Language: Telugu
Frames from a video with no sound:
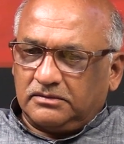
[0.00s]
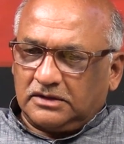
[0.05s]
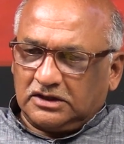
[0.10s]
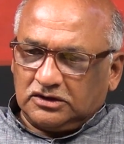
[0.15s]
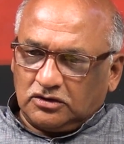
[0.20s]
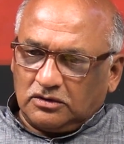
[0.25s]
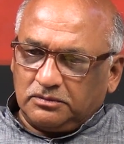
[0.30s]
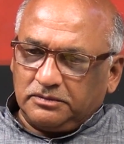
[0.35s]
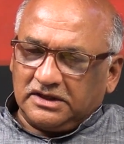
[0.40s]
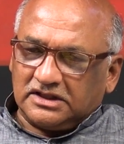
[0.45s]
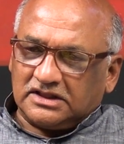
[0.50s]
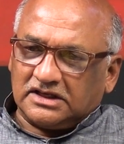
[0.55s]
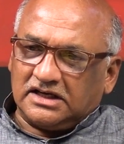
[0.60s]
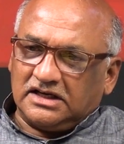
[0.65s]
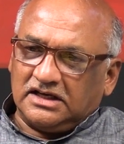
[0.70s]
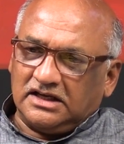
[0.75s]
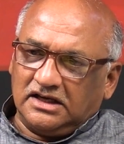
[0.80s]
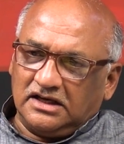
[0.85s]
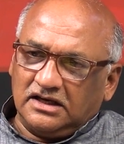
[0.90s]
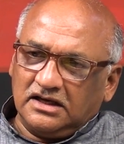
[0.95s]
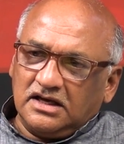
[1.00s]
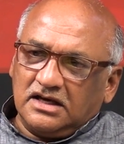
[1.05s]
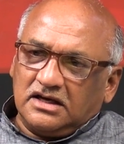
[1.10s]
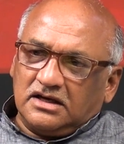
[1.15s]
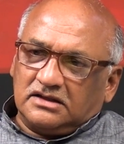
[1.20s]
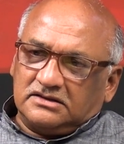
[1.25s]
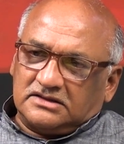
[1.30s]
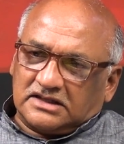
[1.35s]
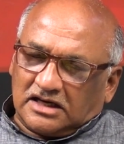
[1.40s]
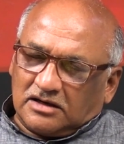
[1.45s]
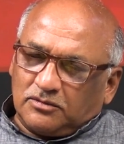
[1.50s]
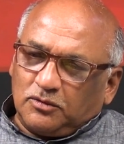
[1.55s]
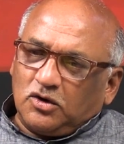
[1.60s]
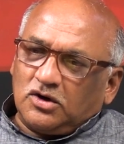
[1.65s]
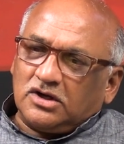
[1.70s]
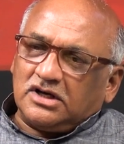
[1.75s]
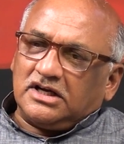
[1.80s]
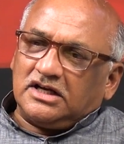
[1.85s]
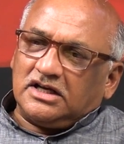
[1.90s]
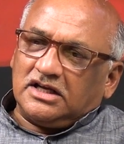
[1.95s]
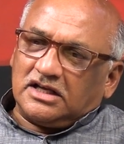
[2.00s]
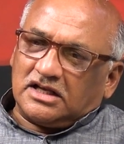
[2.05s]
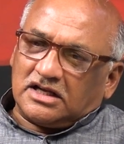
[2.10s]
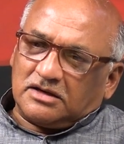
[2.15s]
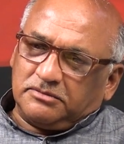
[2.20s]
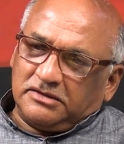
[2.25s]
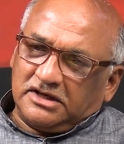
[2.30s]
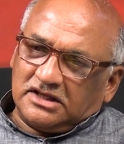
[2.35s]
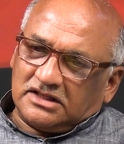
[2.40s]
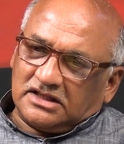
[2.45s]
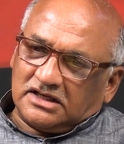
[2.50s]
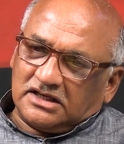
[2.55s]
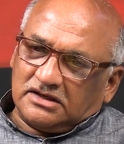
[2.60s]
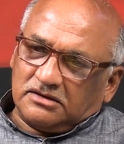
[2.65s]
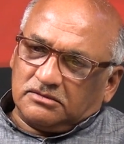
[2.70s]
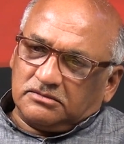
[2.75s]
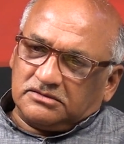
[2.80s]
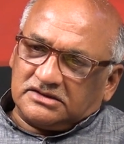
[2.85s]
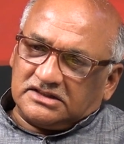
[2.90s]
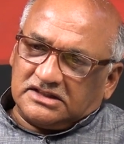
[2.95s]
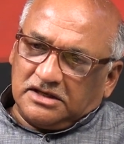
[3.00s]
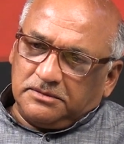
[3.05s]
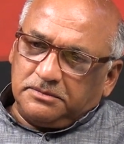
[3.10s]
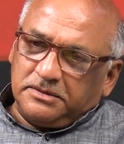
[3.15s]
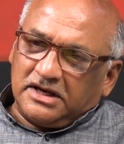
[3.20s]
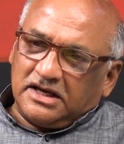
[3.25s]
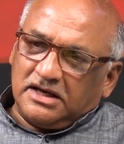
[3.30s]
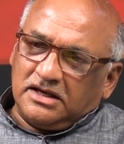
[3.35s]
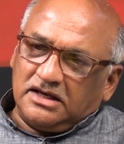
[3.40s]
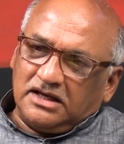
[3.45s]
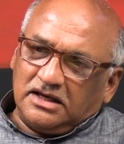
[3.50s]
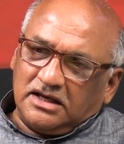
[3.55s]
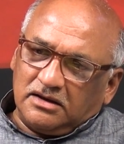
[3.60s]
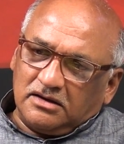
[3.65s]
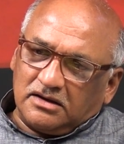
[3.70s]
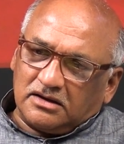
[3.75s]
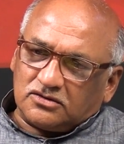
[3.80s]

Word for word: మంత్రి మీద కానీ జగన్మోహన్ రెడ్డి గారి మీద సిబిఐని